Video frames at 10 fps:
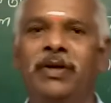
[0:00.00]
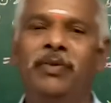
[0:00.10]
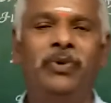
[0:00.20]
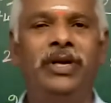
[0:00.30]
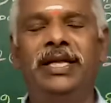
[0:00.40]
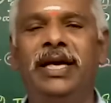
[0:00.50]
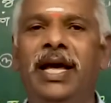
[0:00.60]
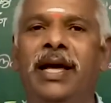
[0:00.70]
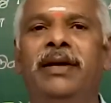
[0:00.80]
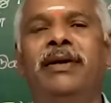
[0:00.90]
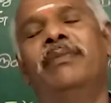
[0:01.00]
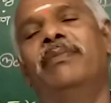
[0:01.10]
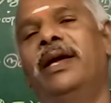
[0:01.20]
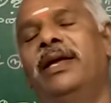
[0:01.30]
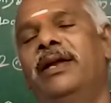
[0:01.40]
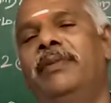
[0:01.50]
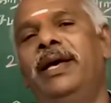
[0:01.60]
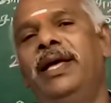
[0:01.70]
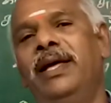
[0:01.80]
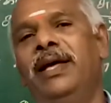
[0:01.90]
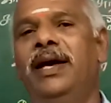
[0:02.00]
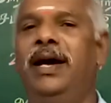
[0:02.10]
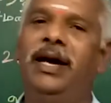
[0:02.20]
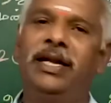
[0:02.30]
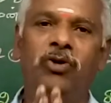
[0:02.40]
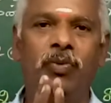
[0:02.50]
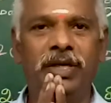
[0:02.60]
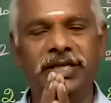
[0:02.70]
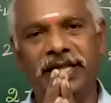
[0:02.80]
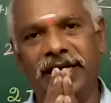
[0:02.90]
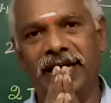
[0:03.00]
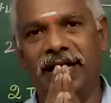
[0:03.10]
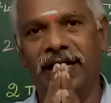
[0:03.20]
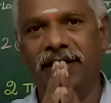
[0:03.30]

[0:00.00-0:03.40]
புரியுதுங்களா பாக்கி நம்ம அடுத்த வகுப்பில் சந்திக்கலாங்க